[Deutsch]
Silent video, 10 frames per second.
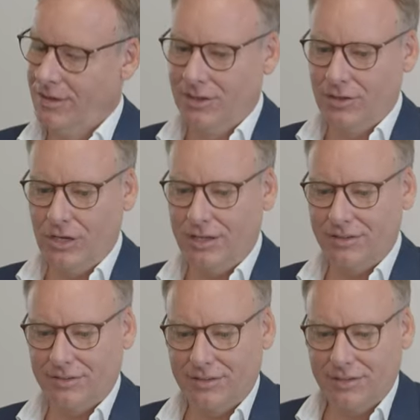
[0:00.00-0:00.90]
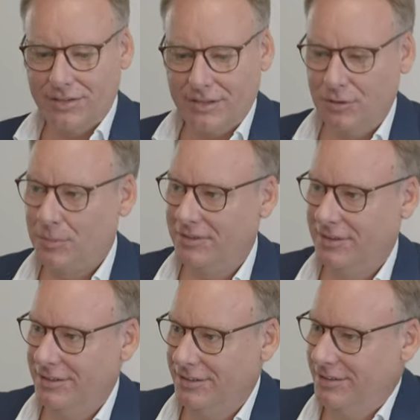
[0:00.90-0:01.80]
Ja, das ist tatsächlich
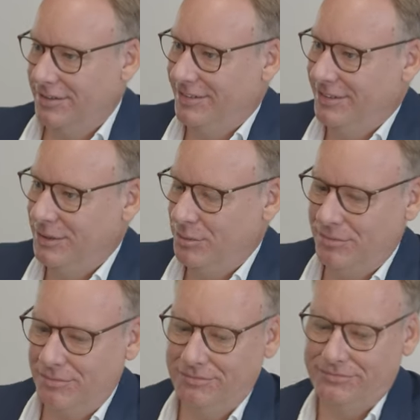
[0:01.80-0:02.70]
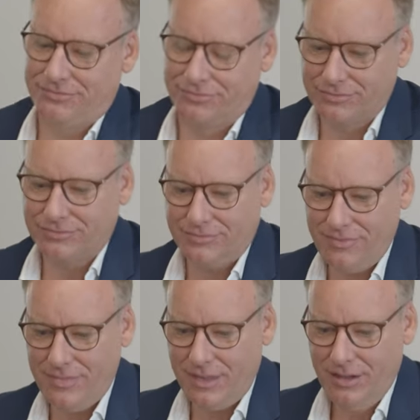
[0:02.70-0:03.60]
passiert. Ähm,
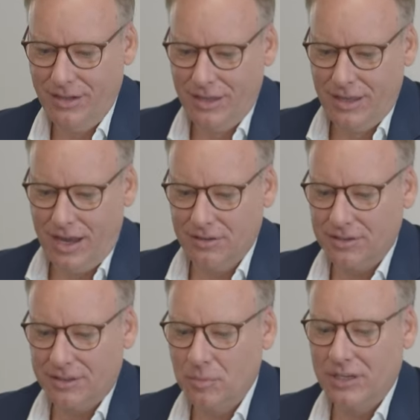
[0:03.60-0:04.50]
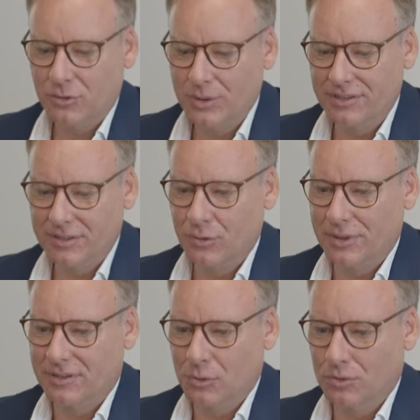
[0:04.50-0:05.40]
also es gibt natürlich
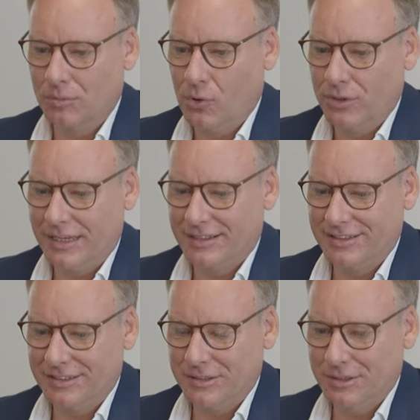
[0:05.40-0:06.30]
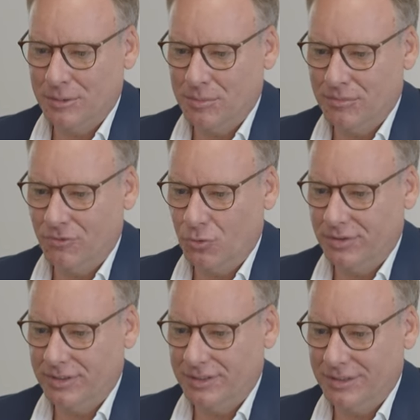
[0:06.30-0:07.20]
Situationen, Projekte, ähm, wo
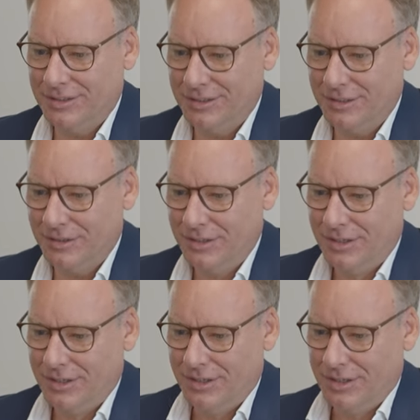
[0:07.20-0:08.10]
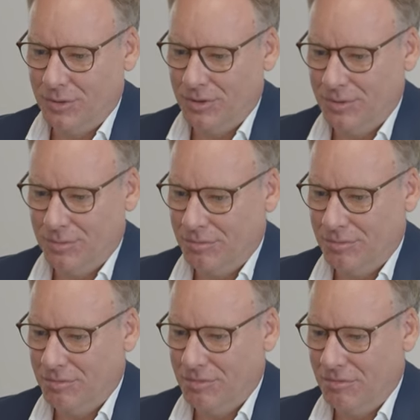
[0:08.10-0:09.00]
Sie äh, ähm,